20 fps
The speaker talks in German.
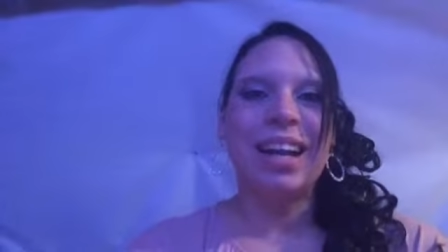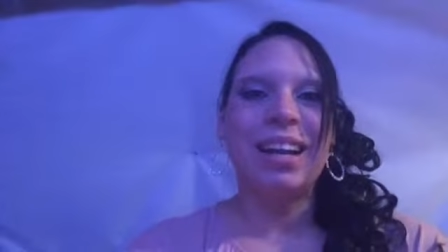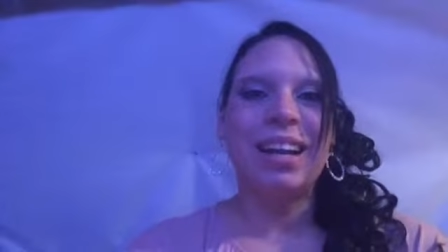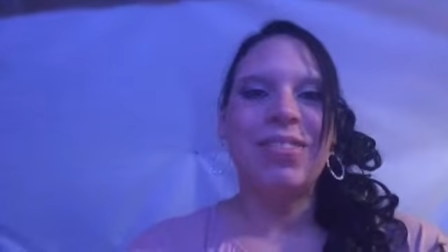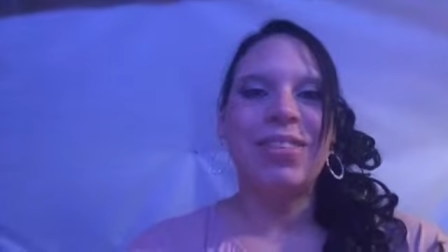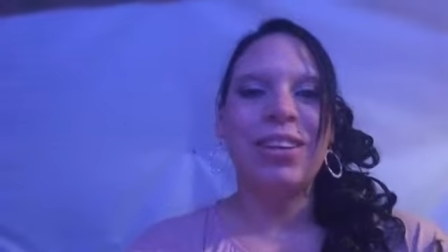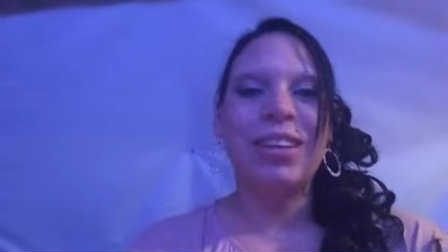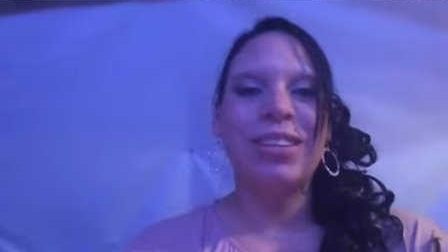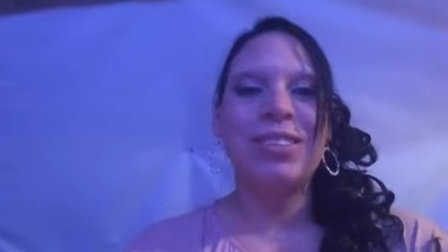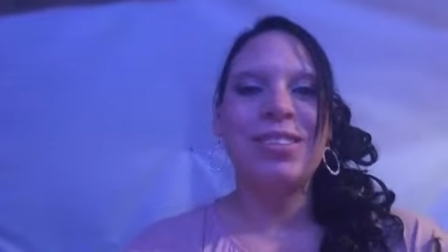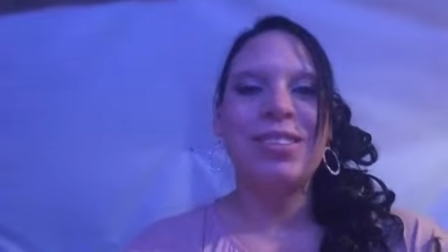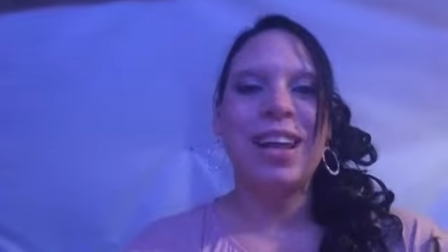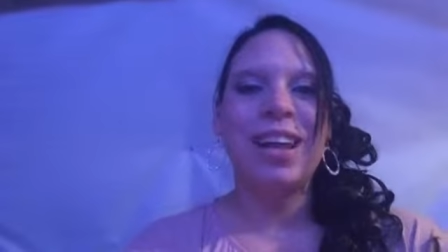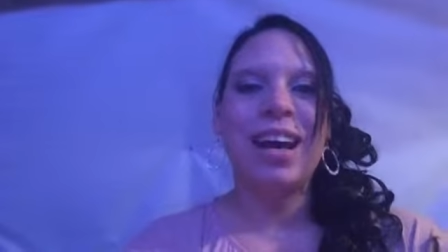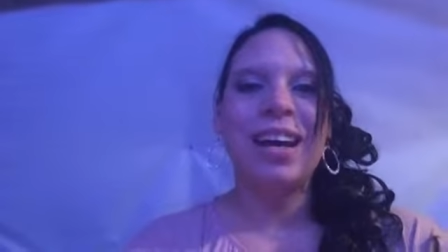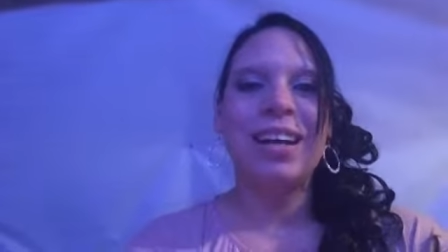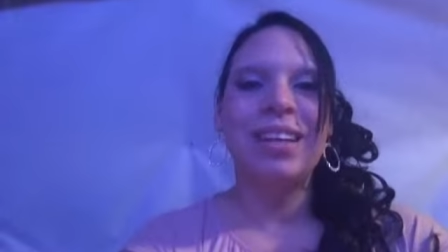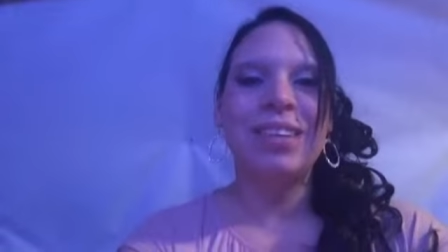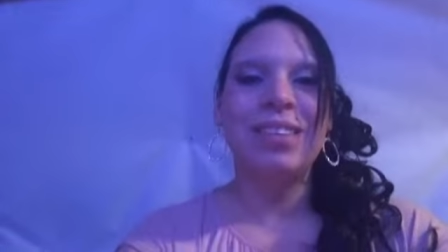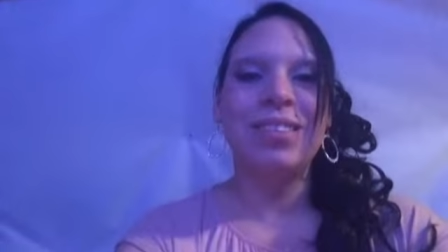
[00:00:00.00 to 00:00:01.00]
anfängt zu
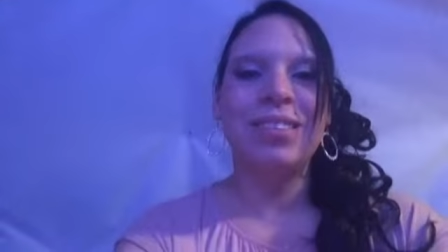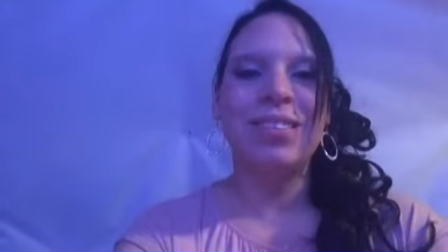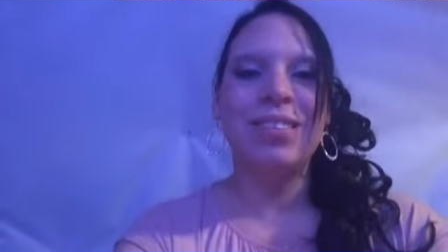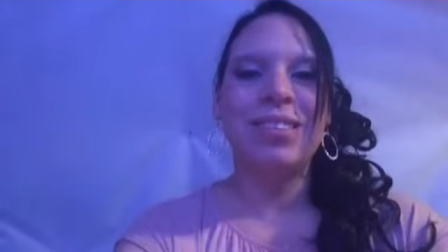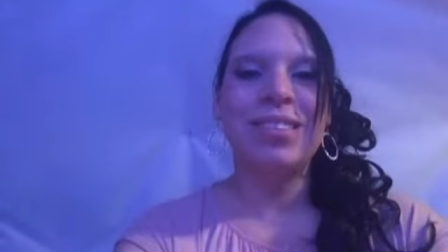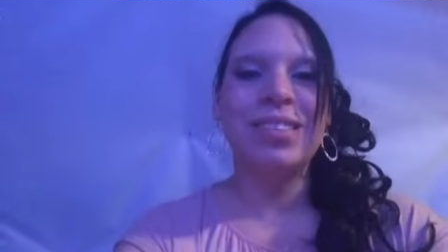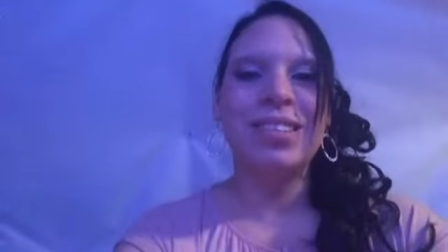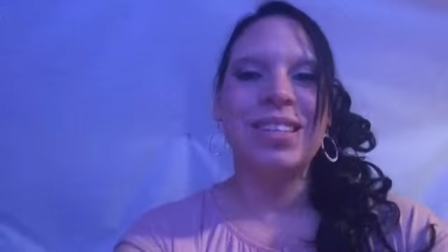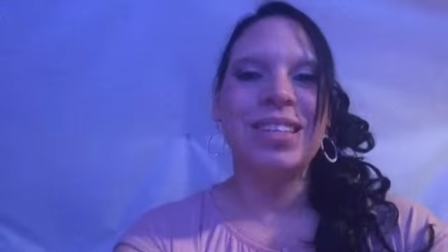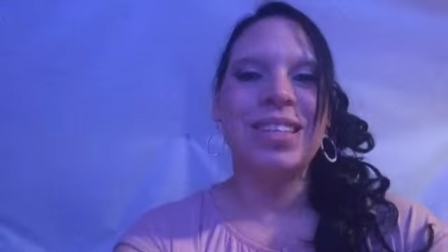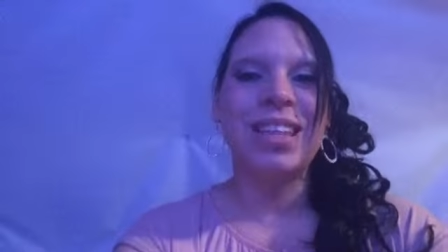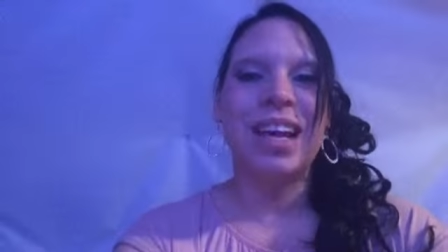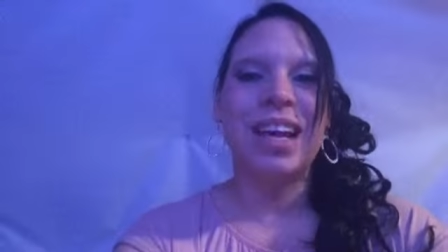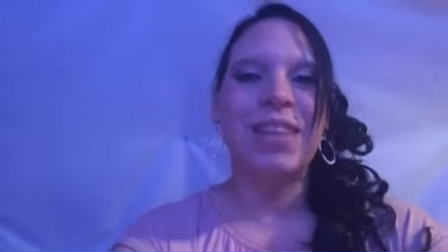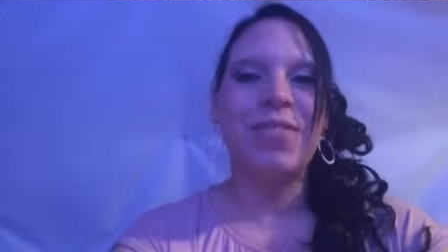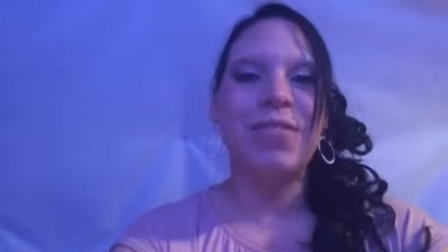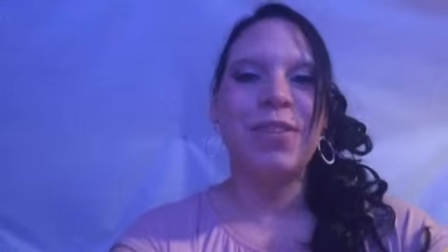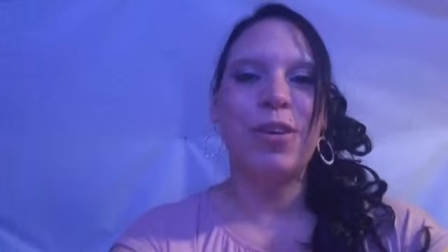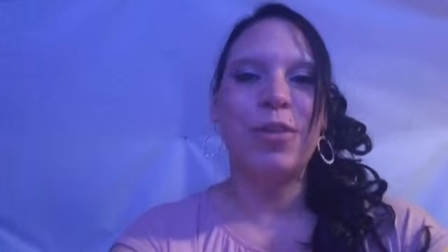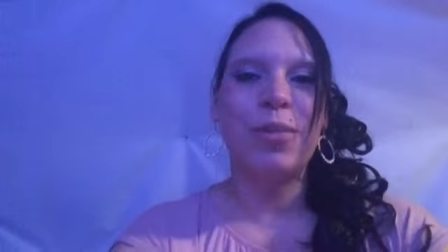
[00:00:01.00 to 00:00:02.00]
lachen und sich
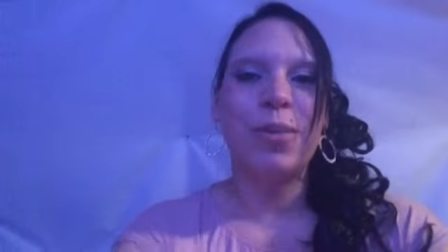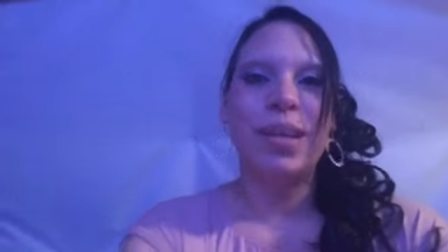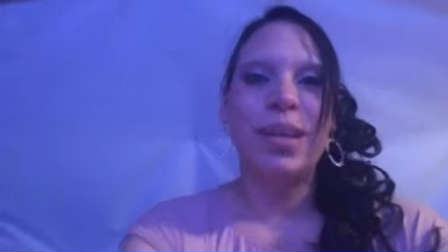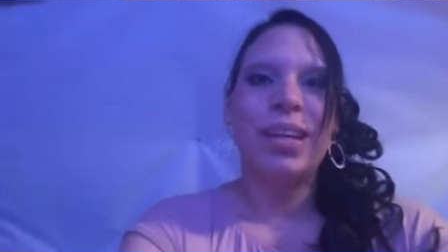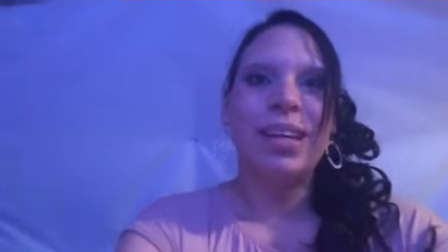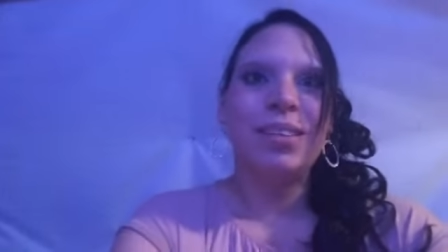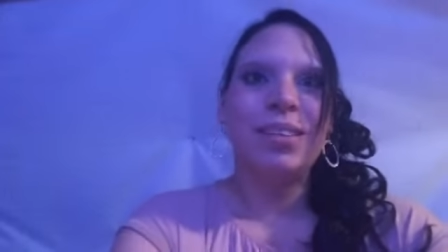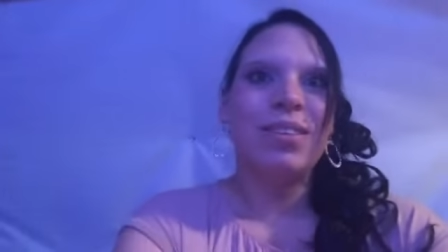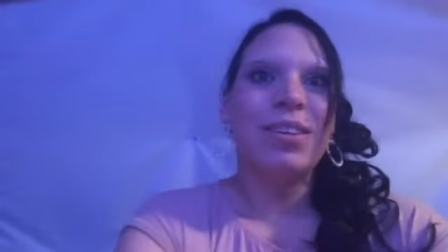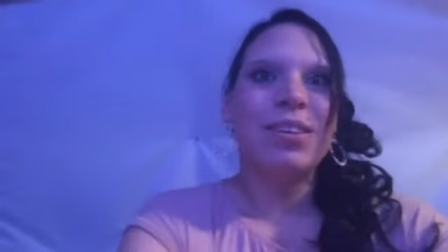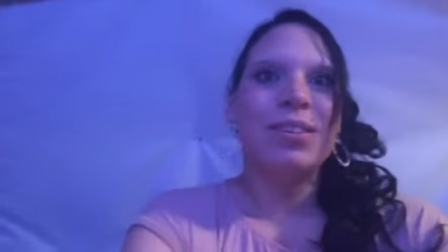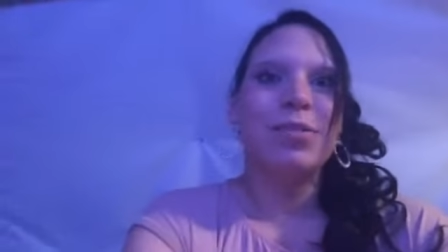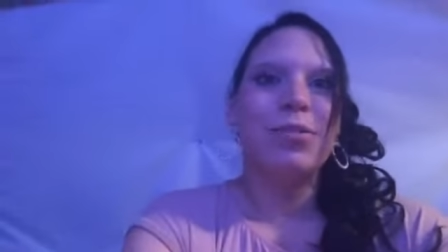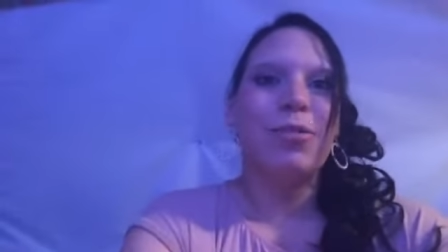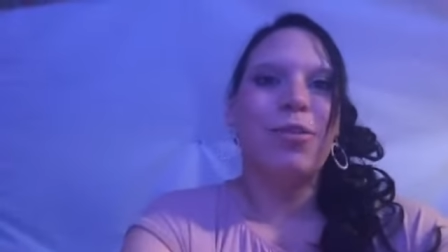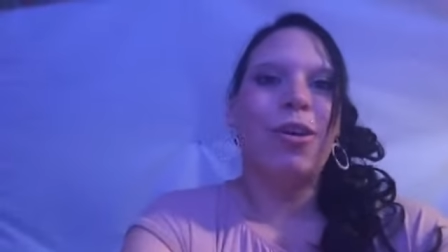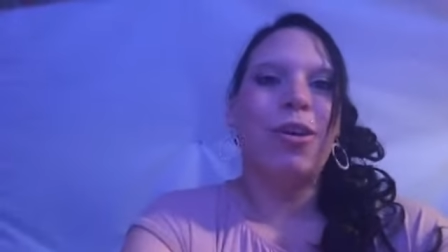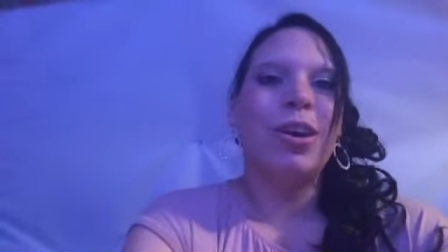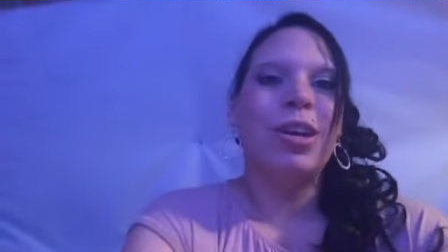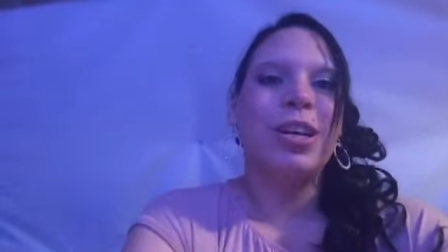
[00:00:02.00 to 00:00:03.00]
einfach über irgendwas
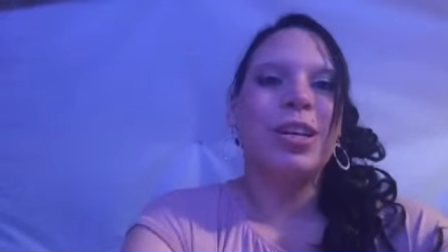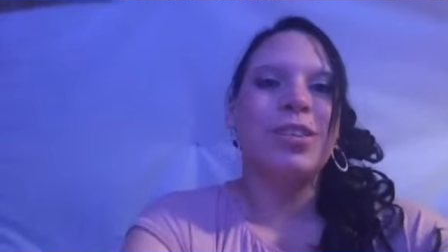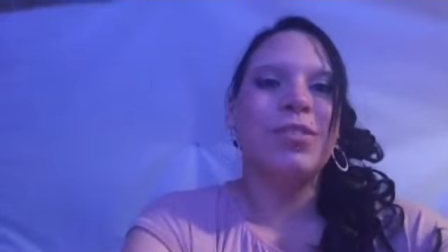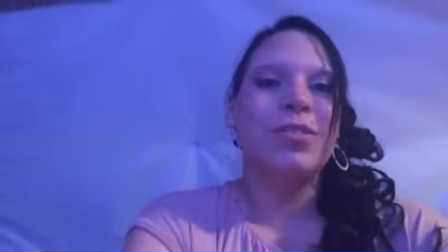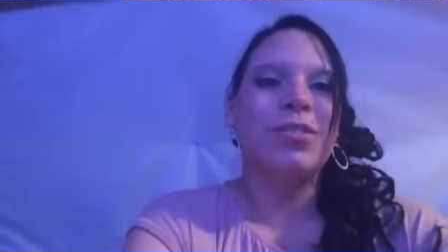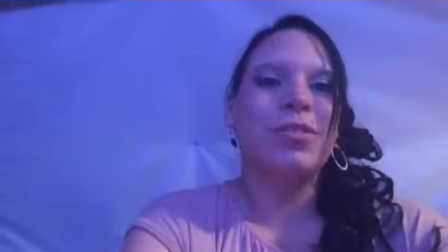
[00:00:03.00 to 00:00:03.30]
freut.